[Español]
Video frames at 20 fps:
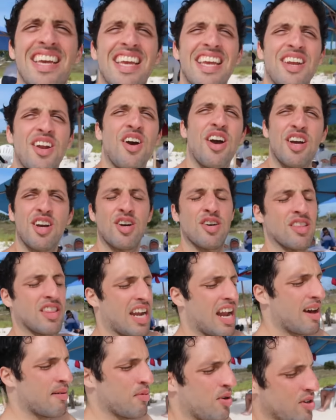Y nos
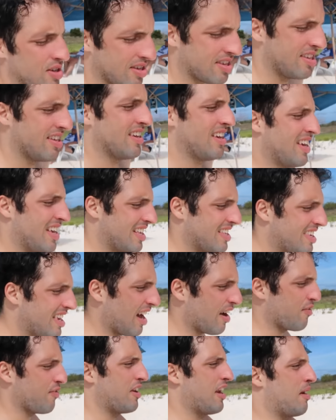encontramos
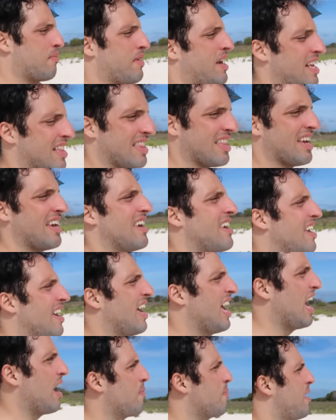ya finalmente
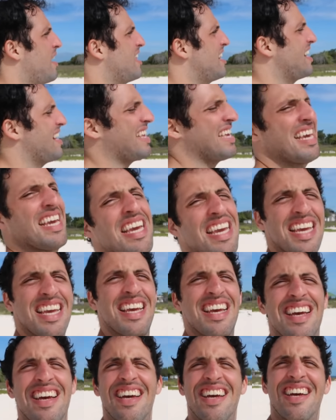en Madrid